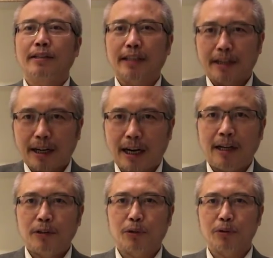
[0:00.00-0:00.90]
在那儿
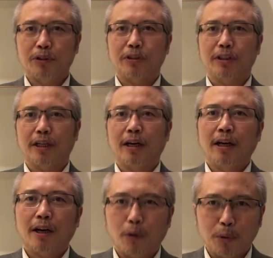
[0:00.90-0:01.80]
啊，从事这个
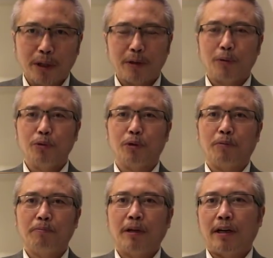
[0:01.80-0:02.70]
高端的工
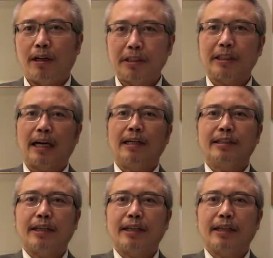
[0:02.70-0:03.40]
作，而是啊，